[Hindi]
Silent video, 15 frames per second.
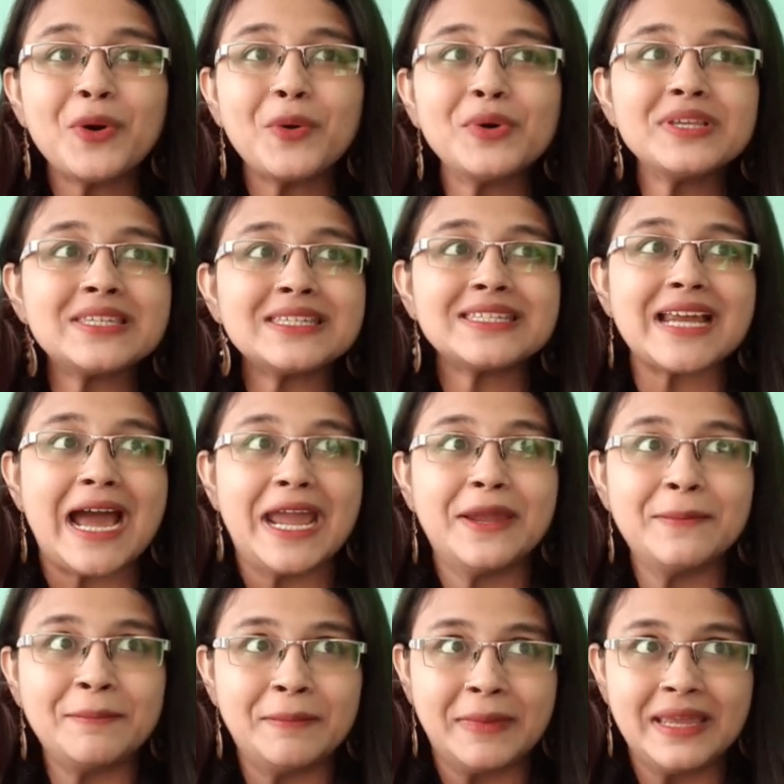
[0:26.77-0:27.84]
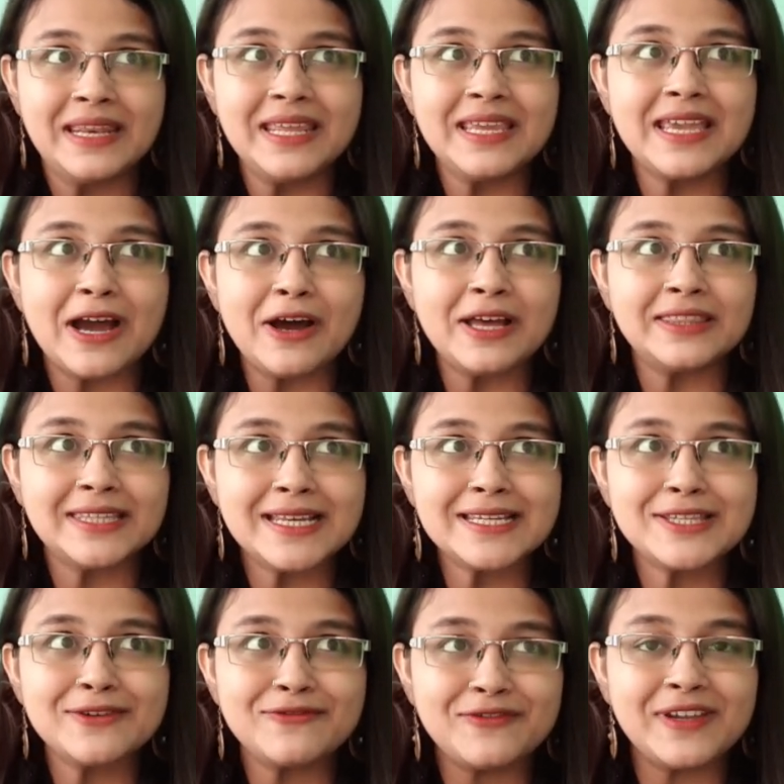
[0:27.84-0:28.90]
उस टाइम मेरी क्या अंदर
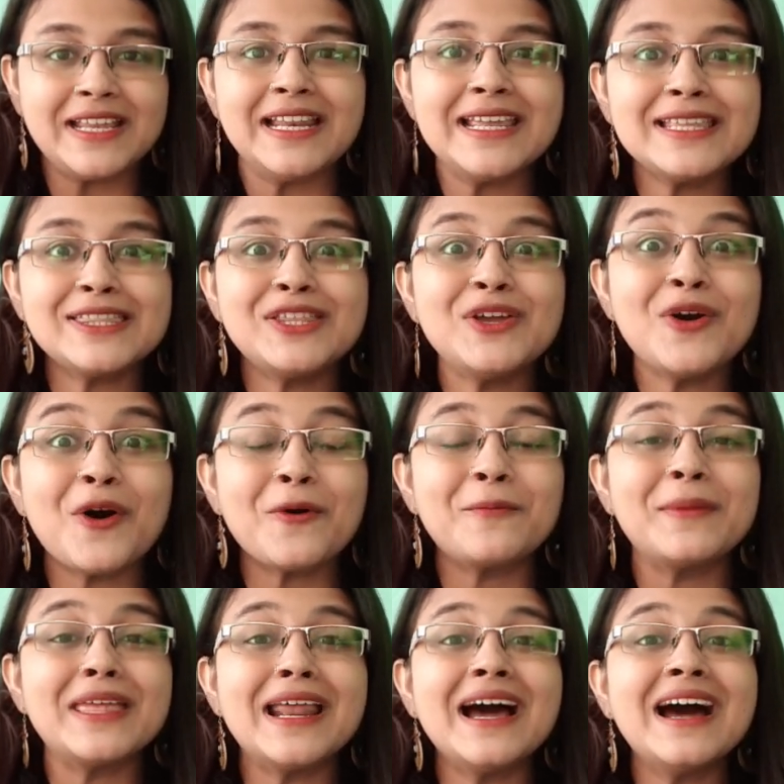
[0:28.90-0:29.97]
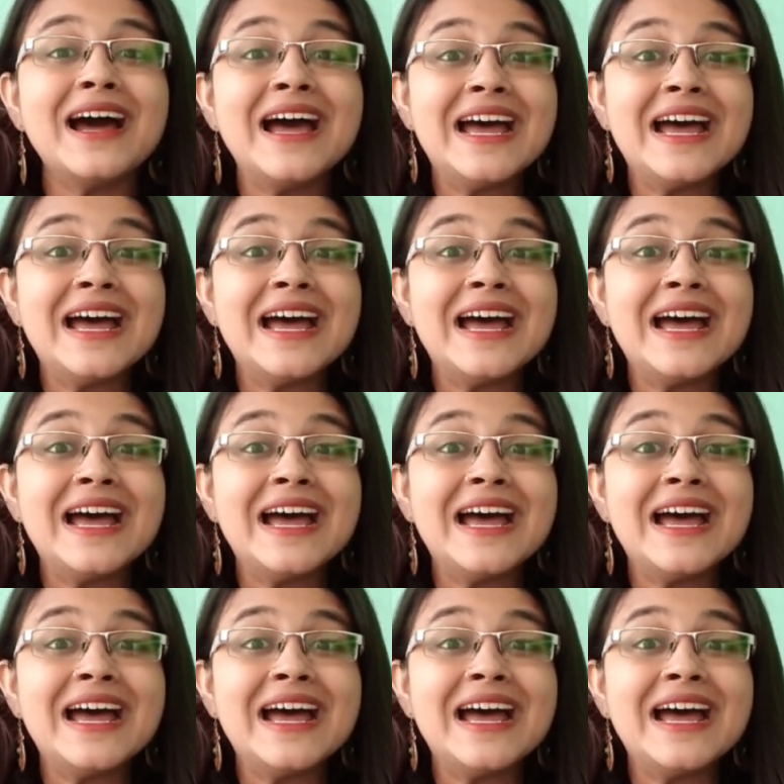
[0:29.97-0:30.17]
से फीलिंग थी और मेरा